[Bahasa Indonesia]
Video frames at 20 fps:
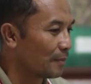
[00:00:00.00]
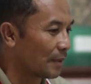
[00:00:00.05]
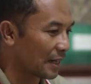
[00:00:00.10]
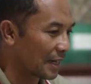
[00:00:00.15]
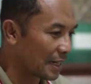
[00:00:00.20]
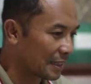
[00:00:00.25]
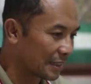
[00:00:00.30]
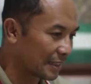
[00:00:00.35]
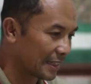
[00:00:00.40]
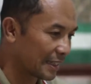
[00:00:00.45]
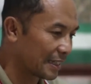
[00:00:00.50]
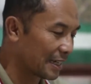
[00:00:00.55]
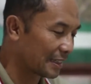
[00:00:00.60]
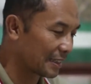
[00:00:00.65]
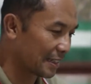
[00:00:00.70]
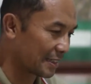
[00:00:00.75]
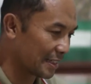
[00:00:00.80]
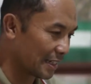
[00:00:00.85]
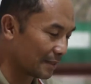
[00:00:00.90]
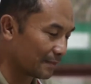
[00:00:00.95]
maka
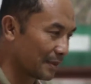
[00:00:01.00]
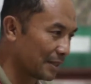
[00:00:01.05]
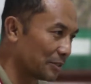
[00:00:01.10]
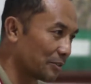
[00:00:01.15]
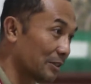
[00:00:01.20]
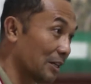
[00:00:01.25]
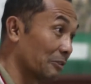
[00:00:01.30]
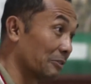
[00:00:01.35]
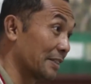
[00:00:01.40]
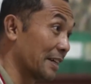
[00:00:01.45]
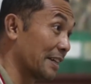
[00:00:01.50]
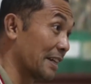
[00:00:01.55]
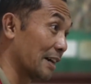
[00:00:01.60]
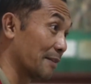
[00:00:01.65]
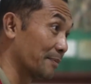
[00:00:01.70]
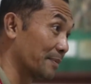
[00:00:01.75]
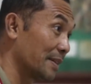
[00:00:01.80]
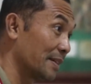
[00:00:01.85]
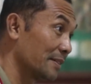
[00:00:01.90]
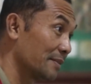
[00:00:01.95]
ketika terjadi Bandung Lautan
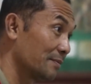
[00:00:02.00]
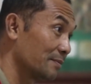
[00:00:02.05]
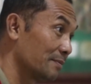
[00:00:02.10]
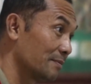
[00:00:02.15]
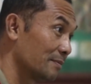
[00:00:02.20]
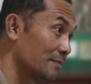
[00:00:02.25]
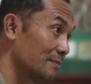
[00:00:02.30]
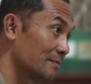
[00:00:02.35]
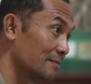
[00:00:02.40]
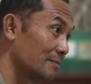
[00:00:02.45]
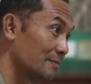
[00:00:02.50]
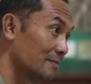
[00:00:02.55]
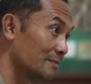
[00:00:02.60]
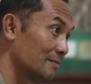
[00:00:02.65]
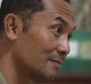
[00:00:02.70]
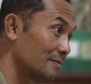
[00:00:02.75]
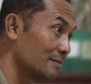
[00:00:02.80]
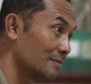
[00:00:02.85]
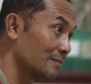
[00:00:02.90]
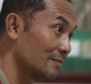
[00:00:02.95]
Api
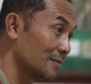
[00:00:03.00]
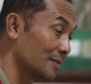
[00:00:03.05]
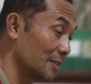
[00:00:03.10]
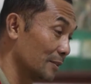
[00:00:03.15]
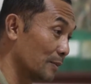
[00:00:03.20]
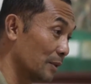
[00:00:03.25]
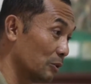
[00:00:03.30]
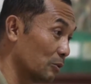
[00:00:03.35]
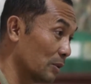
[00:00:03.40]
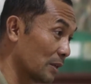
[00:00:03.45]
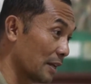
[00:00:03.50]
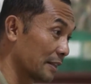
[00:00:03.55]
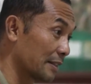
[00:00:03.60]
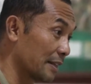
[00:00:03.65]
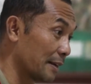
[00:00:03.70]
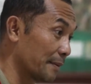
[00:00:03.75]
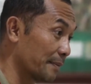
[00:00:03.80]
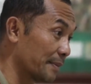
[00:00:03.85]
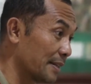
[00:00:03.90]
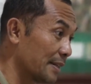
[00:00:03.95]
di Bandung
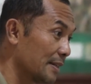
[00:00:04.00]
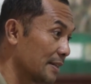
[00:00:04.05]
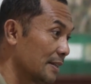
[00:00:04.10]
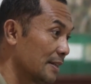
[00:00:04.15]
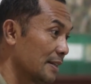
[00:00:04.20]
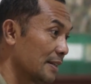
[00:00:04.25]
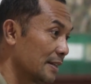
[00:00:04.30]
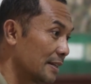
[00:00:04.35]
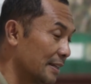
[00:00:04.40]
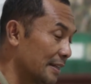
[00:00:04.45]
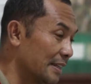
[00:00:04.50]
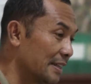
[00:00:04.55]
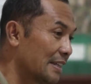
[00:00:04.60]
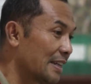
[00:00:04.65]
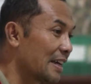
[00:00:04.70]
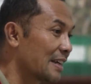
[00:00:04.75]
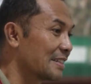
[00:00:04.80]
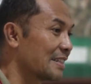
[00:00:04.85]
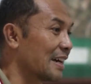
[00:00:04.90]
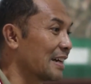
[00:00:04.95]
Lautan Api
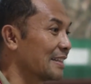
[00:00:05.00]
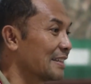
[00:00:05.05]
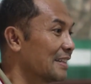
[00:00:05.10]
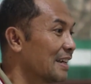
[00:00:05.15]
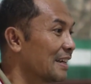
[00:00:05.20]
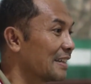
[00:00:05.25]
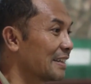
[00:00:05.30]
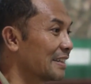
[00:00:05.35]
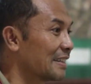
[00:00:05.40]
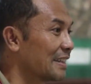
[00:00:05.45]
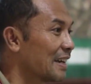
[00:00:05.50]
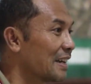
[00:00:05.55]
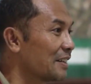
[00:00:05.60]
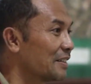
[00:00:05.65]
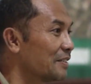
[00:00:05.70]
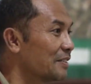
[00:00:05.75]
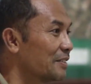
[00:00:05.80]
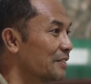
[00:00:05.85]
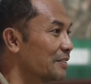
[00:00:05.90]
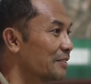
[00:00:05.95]
inilah saatnya kita
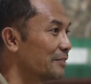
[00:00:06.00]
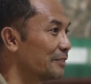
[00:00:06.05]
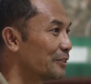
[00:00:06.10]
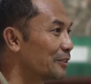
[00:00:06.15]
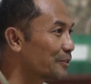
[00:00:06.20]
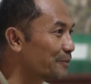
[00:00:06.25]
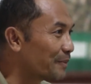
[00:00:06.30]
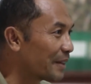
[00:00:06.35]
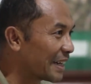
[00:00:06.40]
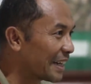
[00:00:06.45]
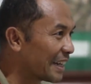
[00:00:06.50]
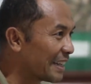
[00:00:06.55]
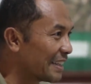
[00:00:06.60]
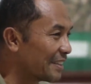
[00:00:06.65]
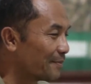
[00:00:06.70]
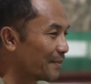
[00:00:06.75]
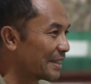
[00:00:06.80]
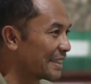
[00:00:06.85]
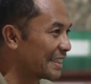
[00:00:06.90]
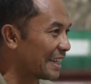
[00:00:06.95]
untuk
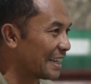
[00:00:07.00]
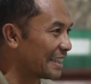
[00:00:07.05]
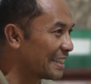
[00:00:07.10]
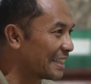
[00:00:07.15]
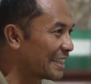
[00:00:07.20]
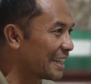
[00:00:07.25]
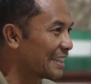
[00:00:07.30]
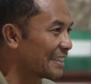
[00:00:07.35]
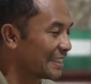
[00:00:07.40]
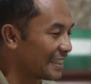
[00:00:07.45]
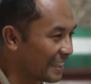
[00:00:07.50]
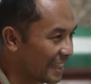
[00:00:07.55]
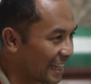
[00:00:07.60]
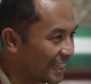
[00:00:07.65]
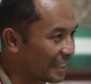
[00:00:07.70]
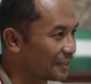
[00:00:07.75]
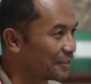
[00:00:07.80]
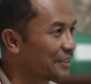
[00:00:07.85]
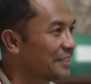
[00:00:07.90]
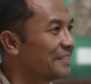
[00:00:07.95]
menggantikan
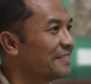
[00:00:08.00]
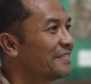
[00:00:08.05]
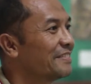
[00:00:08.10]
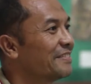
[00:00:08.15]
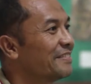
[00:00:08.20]
tidak ikut